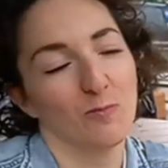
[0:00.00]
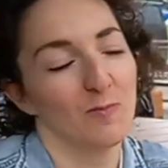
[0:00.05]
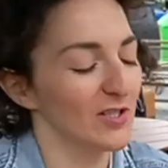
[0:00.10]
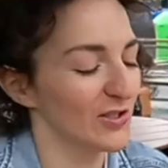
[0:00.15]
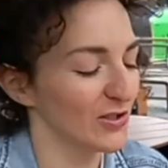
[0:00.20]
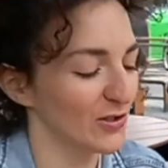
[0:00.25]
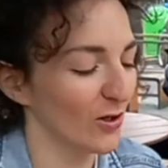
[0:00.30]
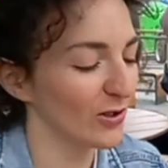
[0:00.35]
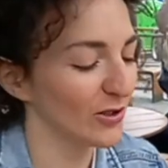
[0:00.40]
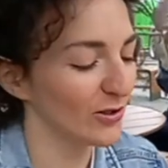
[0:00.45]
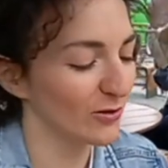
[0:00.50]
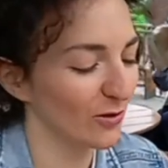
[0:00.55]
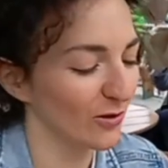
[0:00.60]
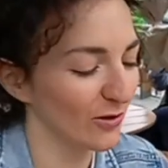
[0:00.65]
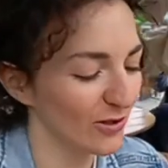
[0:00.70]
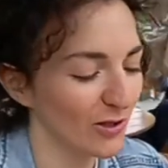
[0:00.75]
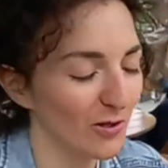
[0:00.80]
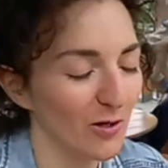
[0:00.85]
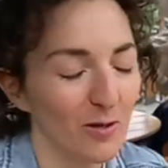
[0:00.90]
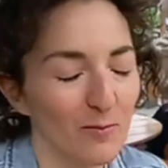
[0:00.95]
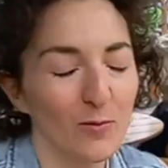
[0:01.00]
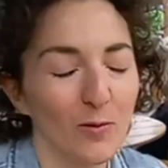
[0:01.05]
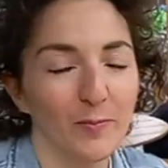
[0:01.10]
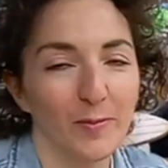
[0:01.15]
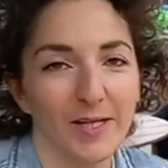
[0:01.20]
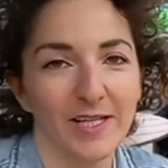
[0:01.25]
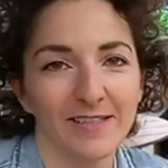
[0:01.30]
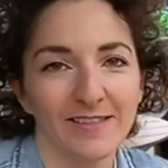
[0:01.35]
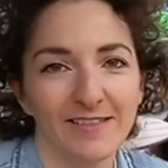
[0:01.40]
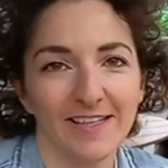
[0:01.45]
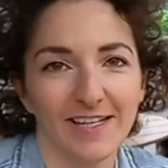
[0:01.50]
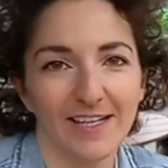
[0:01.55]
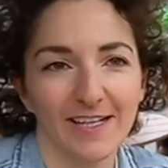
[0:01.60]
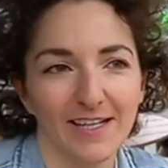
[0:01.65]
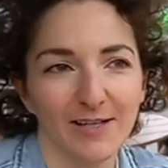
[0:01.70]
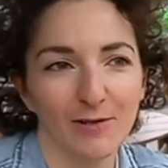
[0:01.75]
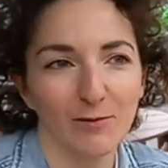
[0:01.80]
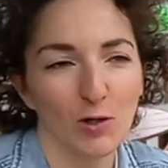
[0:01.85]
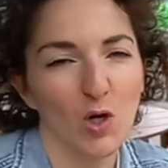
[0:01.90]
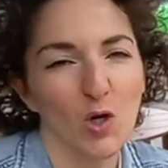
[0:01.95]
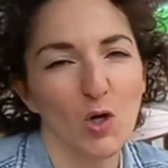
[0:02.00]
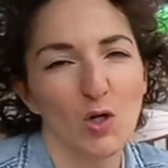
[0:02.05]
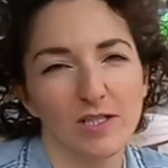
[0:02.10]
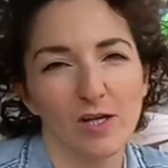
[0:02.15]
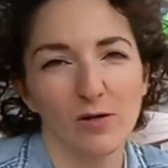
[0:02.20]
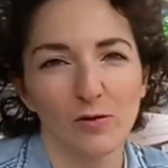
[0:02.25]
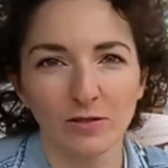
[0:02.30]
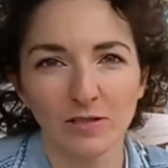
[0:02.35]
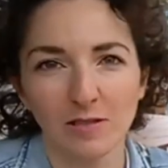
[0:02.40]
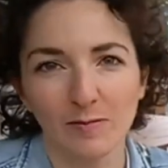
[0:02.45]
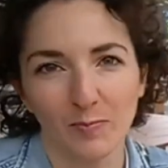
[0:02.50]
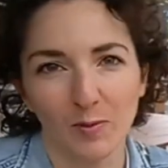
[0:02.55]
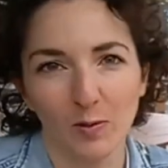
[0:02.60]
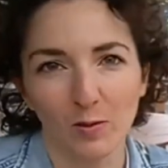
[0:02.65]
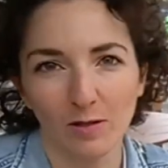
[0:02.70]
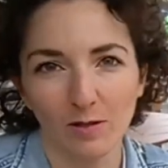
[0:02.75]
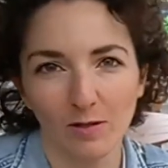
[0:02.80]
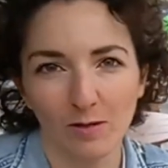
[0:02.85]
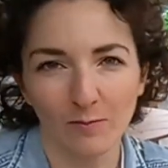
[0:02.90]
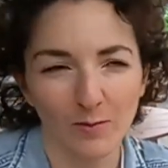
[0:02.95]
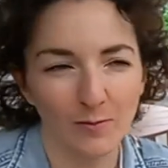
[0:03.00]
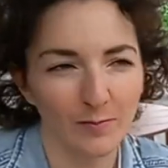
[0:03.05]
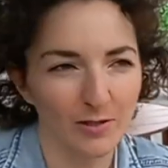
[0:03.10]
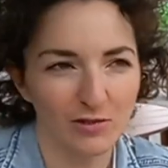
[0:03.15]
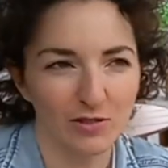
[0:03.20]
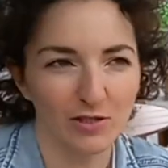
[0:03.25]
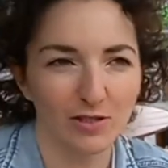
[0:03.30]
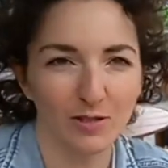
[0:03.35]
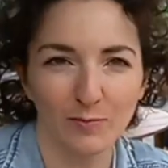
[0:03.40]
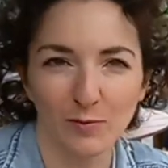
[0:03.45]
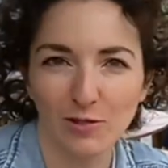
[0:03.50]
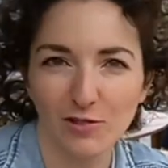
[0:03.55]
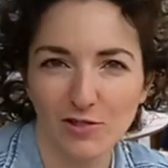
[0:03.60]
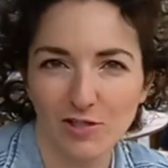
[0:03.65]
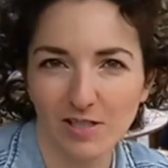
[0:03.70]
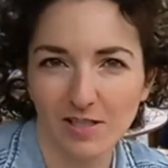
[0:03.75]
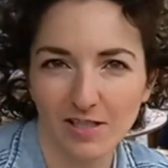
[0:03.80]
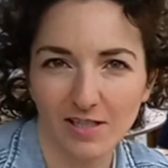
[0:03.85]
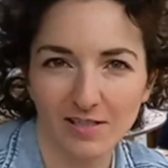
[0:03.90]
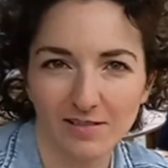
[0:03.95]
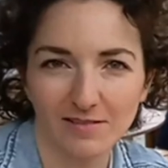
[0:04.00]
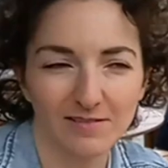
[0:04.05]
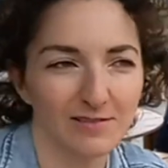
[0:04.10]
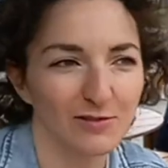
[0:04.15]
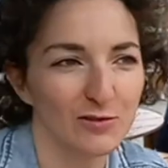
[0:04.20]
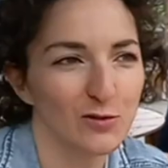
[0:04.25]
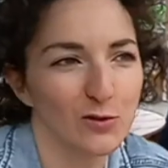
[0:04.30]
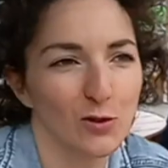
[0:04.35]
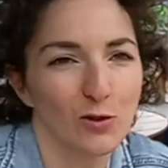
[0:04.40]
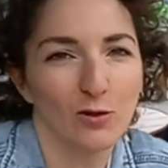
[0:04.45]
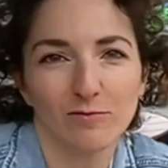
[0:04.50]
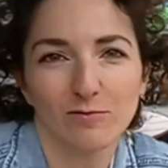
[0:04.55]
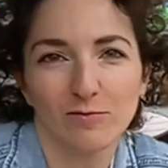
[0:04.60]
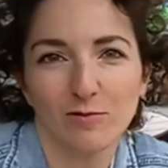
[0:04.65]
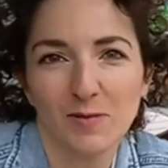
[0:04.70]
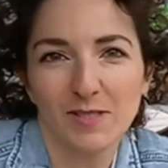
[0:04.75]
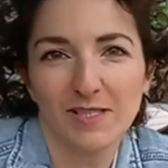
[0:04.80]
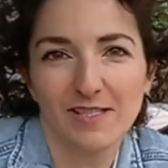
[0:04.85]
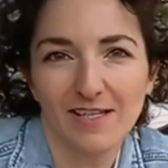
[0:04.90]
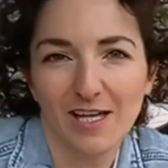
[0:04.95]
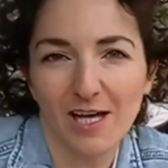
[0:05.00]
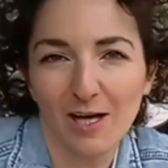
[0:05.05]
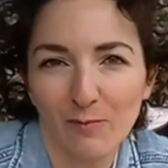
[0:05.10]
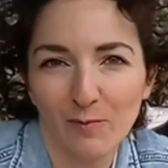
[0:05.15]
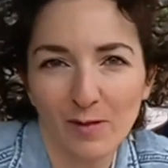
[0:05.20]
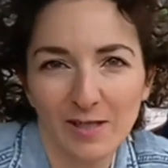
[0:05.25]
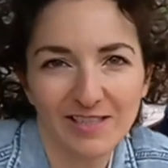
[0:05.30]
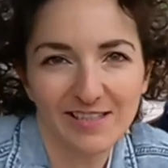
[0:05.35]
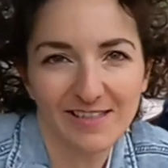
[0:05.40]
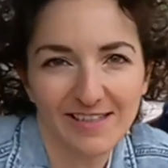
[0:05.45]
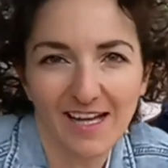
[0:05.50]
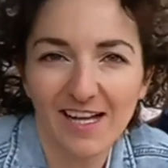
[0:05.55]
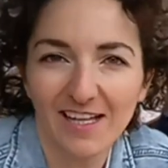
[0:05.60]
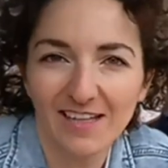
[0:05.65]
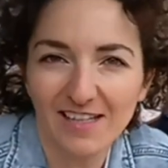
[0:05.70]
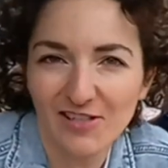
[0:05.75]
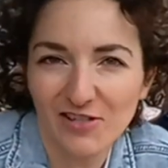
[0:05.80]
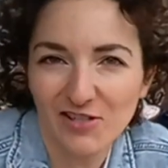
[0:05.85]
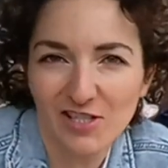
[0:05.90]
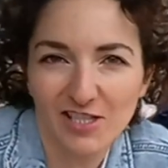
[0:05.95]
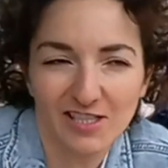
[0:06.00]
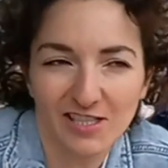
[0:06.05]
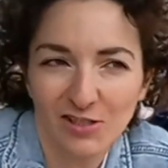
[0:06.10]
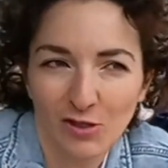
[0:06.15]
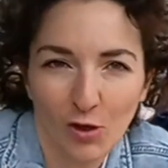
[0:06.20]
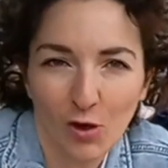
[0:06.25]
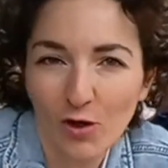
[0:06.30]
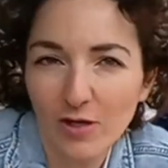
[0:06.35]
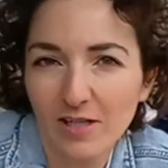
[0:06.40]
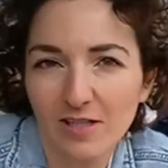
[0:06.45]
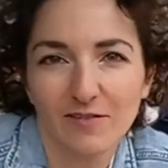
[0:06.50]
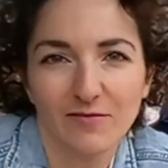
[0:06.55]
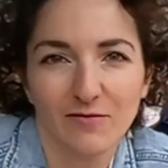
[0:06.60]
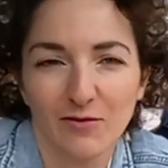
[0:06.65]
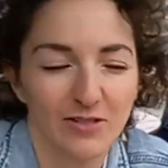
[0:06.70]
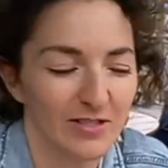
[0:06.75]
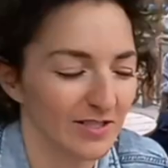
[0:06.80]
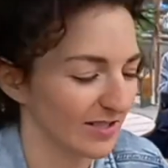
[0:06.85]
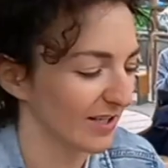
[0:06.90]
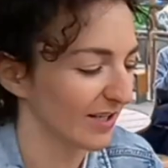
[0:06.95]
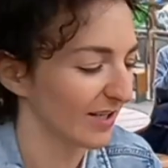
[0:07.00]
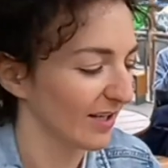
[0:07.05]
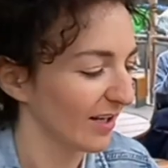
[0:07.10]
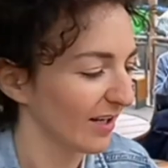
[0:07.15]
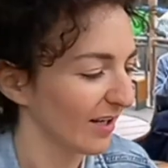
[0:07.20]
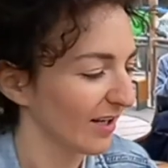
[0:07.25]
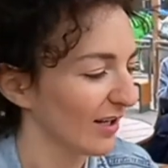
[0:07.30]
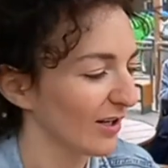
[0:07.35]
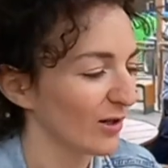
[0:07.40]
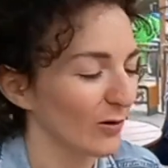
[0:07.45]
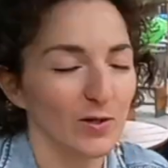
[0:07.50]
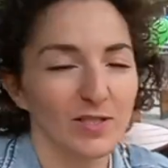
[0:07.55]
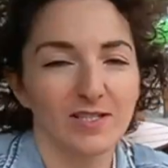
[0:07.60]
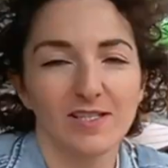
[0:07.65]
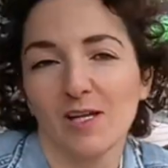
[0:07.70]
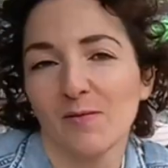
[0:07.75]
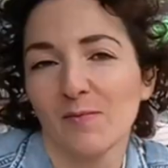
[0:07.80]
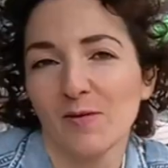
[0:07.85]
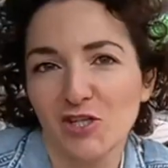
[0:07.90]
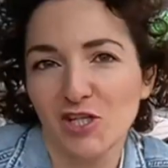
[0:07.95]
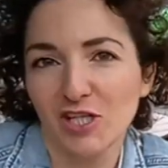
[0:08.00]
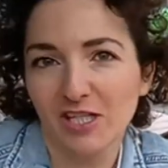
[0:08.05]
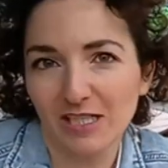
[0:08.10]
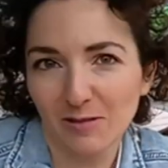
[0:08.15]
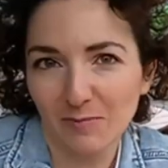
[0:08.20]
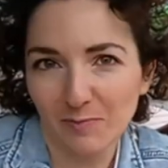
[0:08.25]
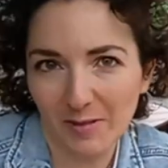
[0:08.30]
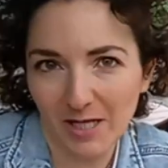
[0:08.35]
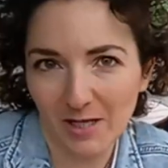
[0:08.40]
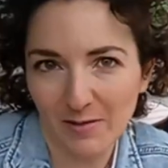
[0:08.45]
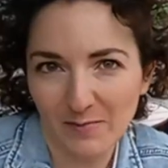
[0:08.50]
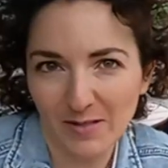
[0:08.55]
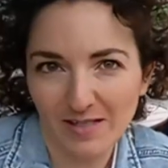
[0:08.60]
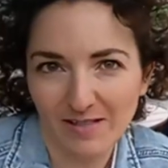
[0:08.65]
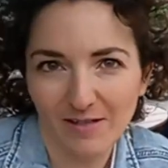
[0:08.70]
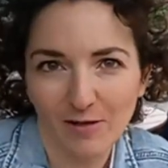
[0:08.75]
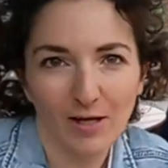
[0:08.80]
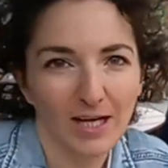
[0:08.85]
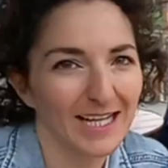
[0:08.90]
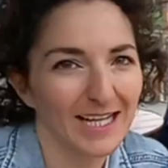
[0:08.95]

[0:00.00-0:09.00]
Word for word: Come al solito io amo prendere qualcosa con il pollo, mi piace tipo il chicken, non so come si chiama in Italia, chicken royal forse. Qua si chiama chicken premier.